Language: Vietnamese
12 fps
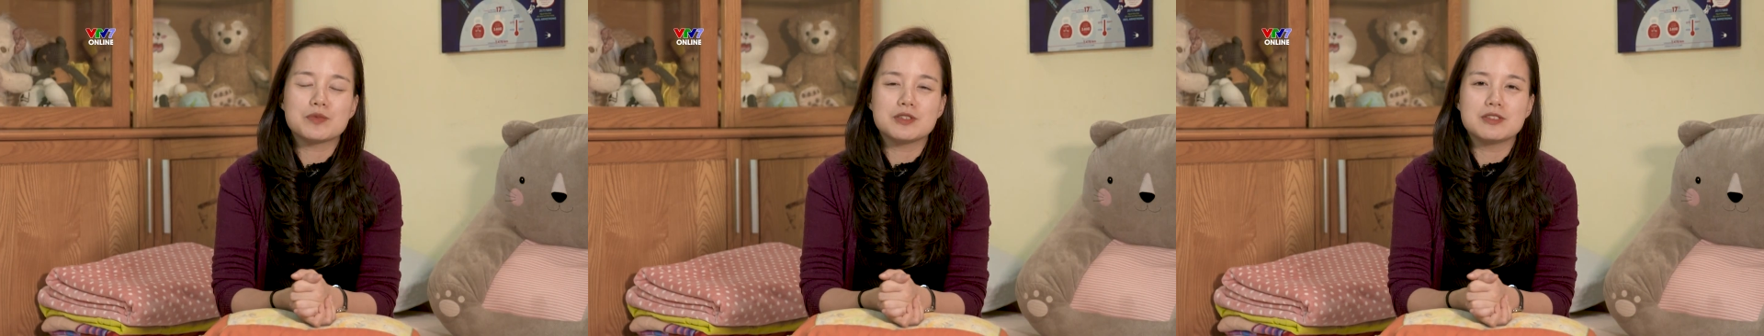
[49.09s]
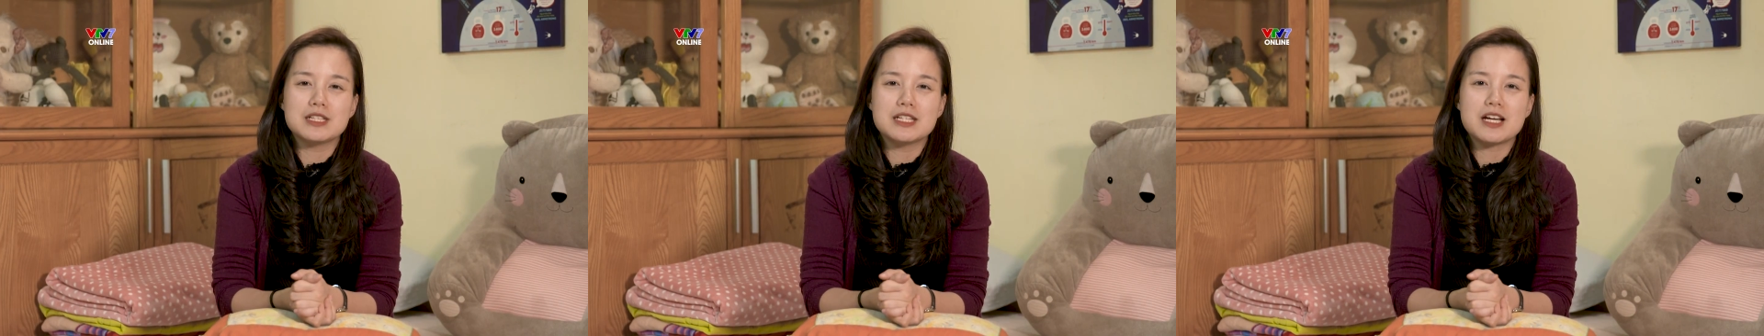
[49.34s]

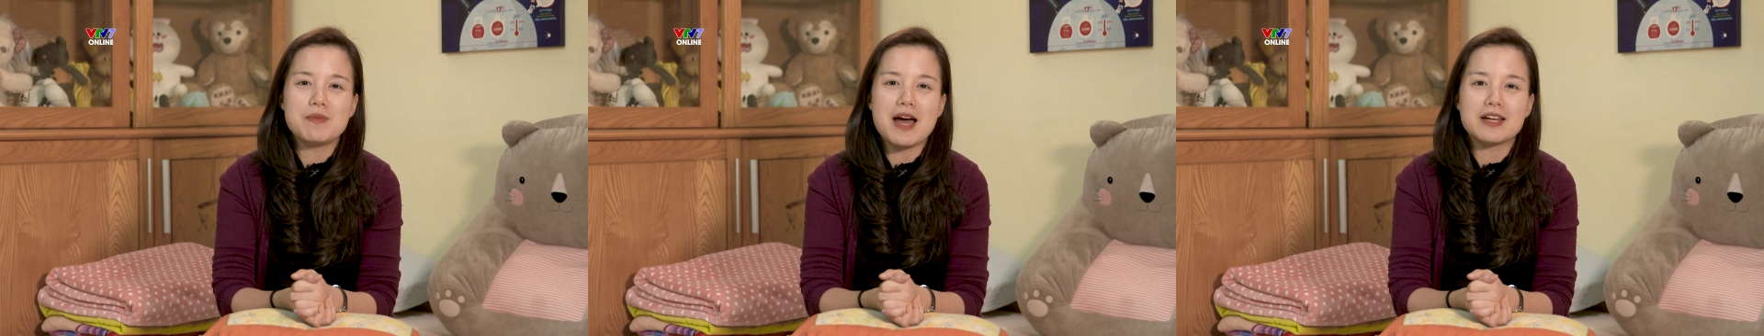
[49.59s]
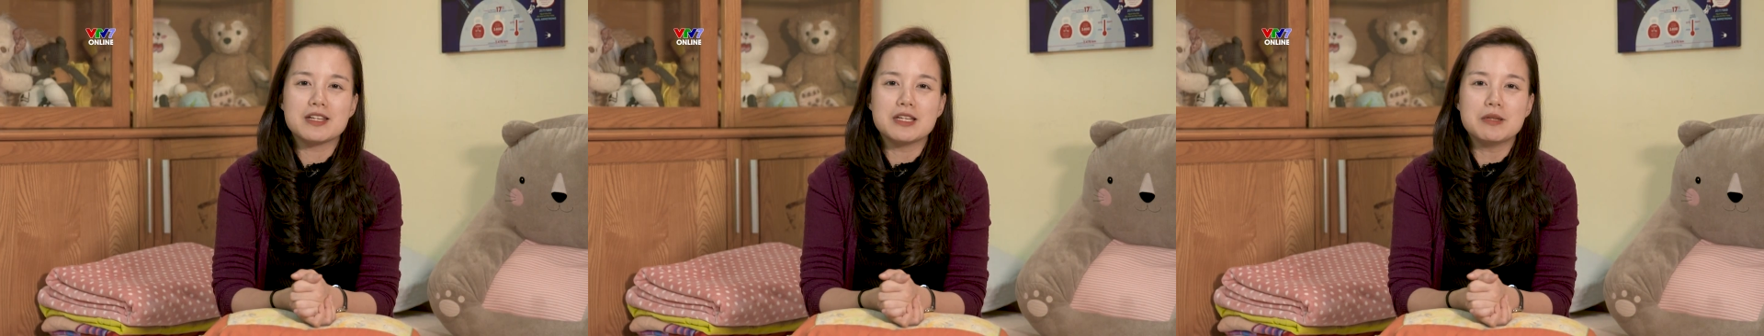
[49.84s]
từ khi các bạn
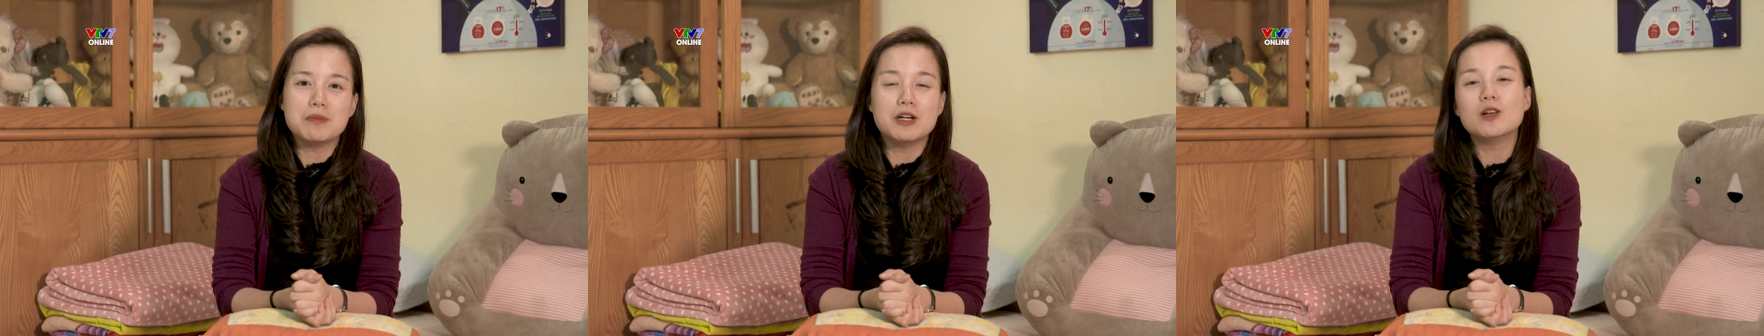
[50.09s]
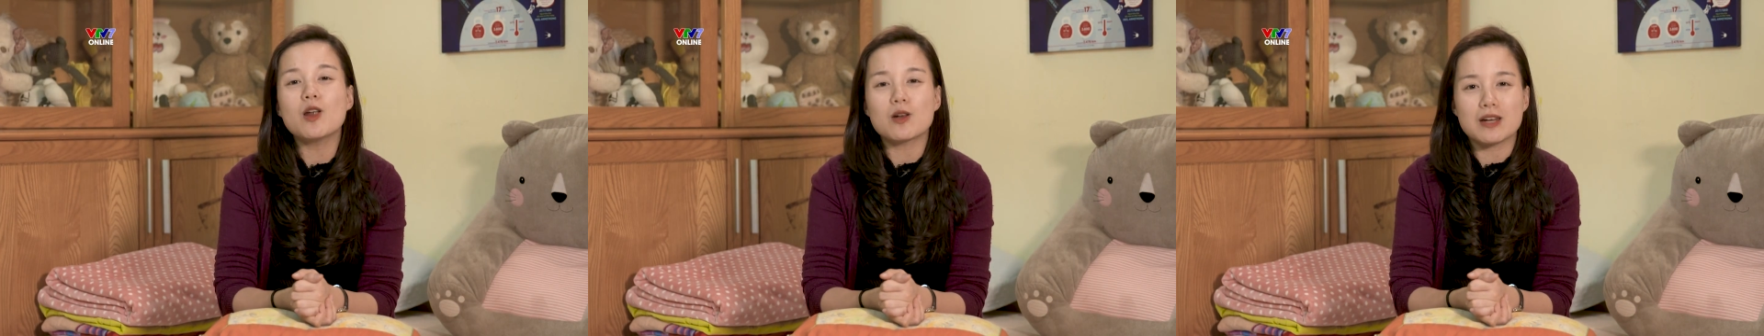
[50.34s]
ấy
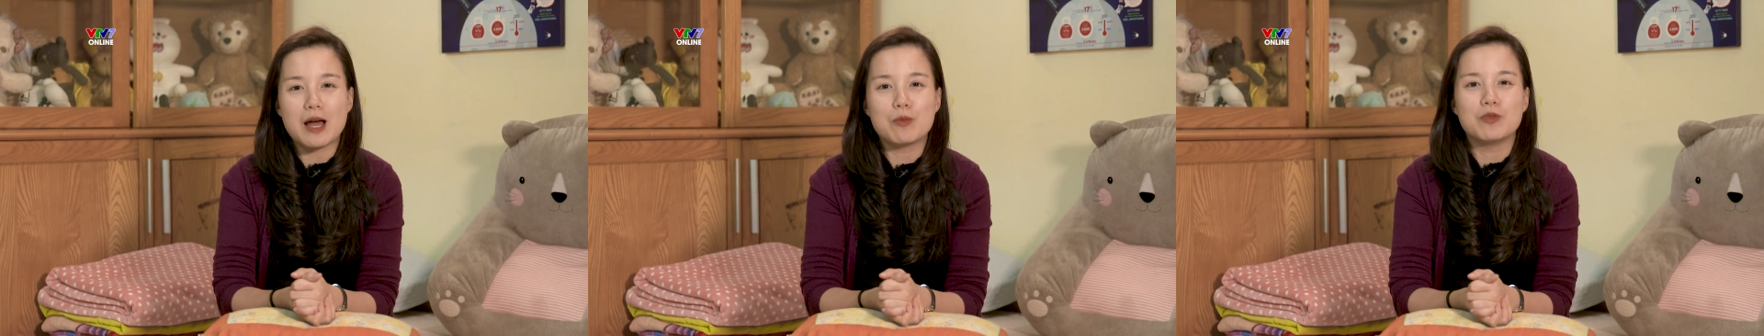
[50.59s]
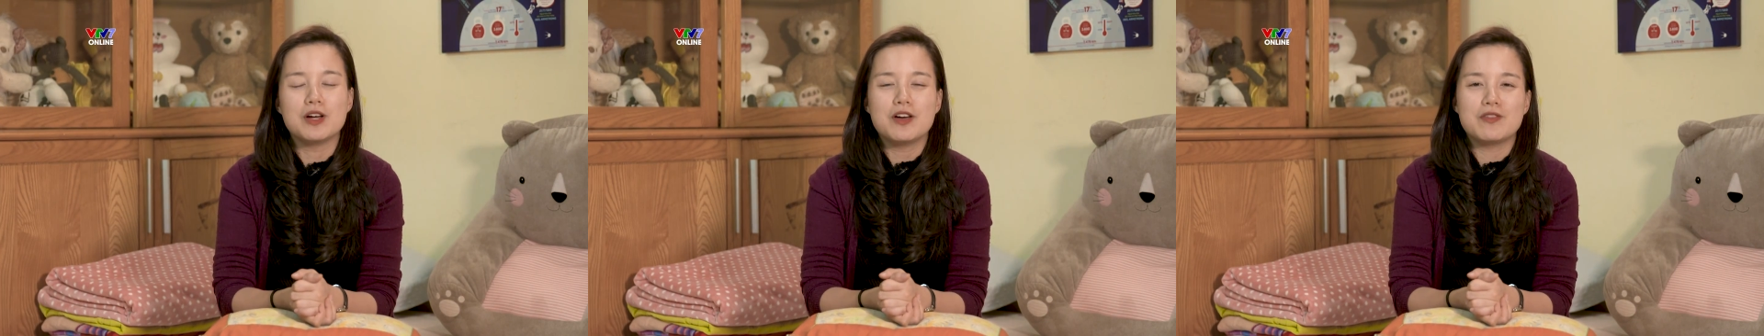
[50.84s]
mới lọt
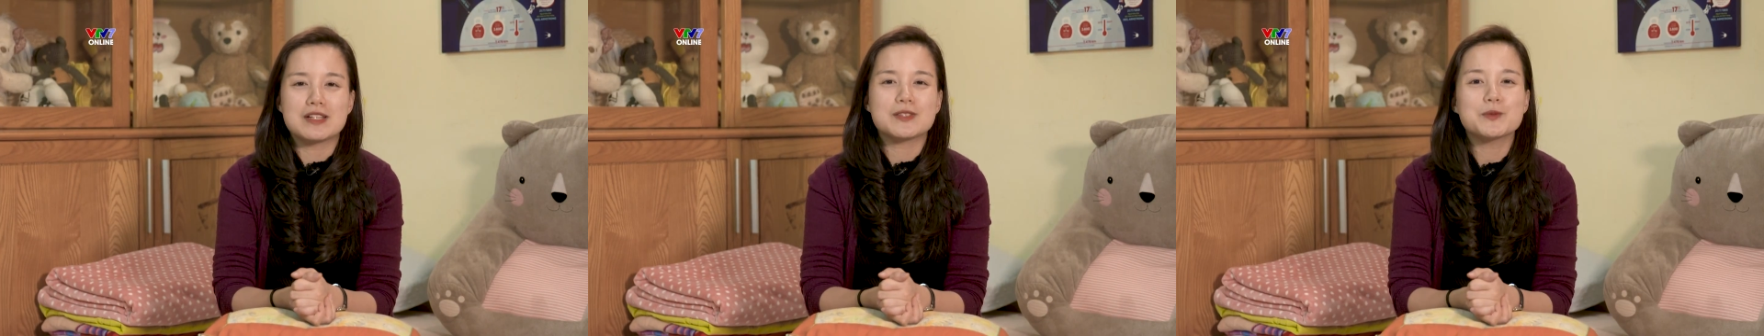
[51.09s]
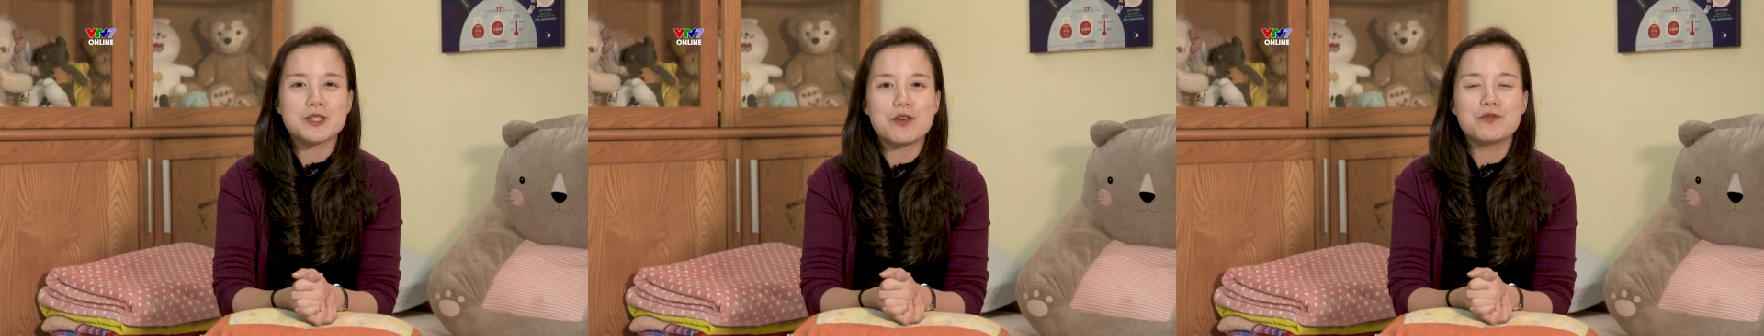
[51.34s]
lòng và
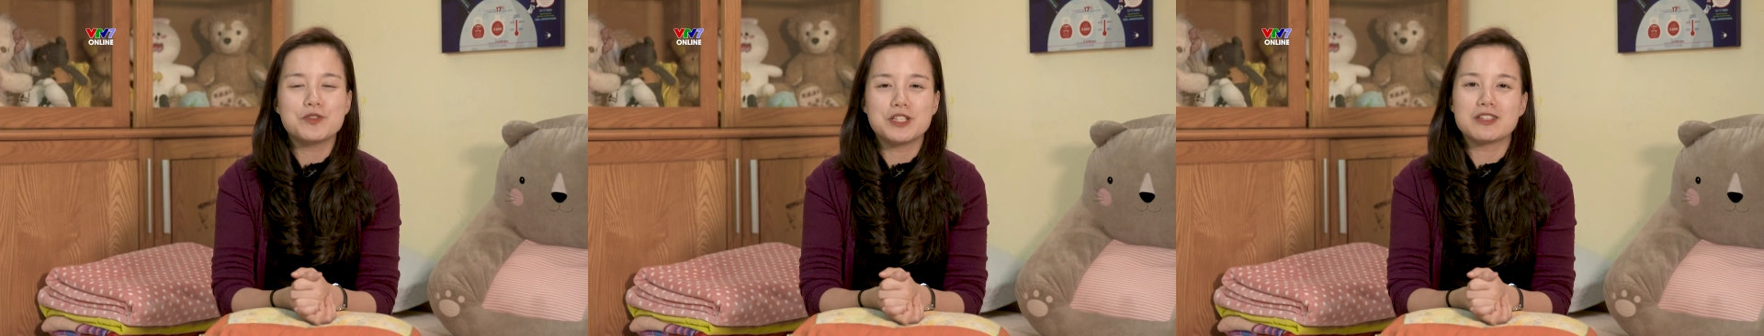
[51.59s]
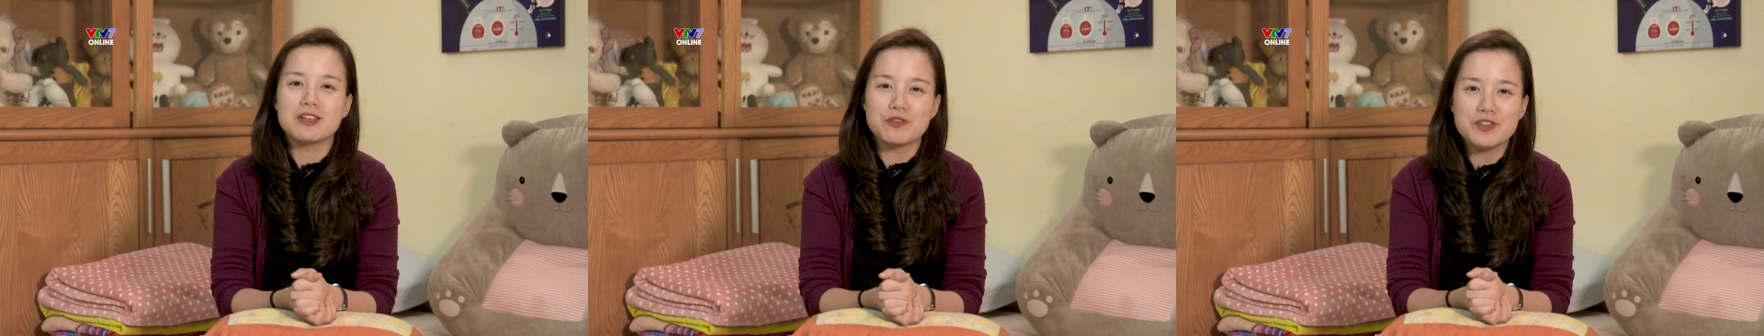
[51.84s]
song song
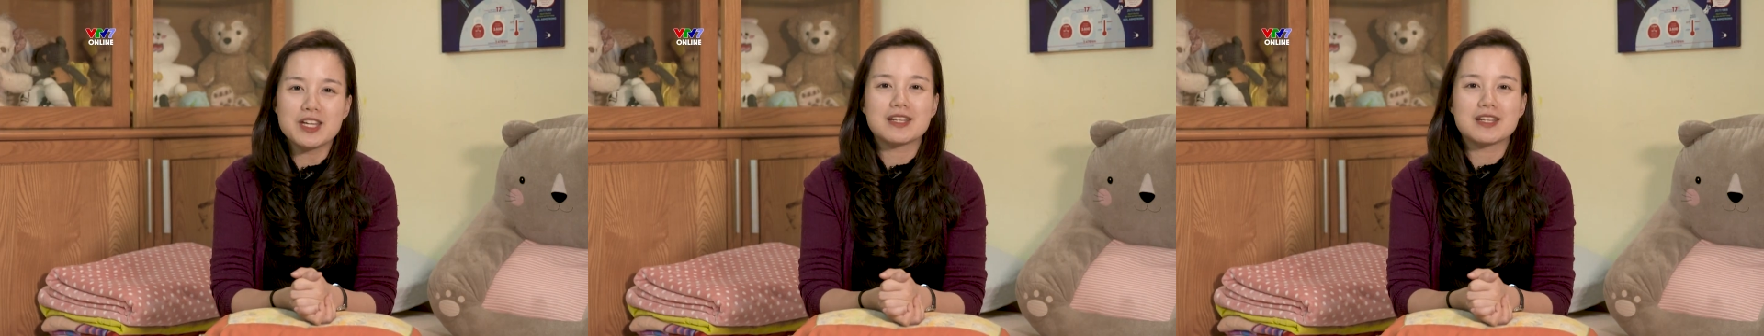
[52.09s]
với tiếng việt